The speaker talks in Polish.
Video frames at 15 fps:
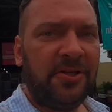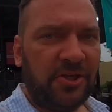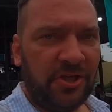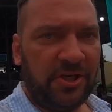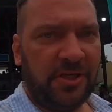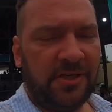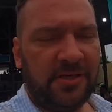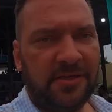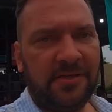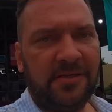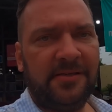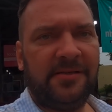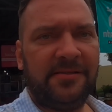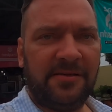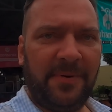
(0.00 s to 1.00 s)
i
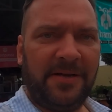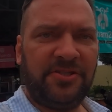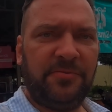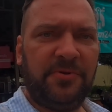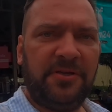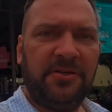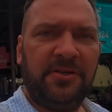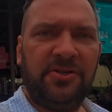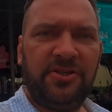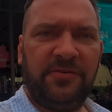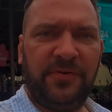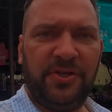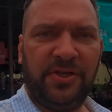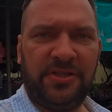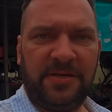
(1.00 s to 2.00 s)
zobaczymy, czy
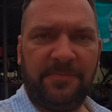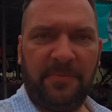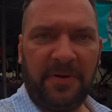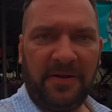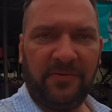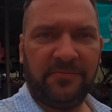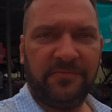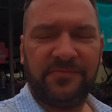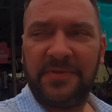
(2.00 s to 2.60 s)
wyniki się poprawią.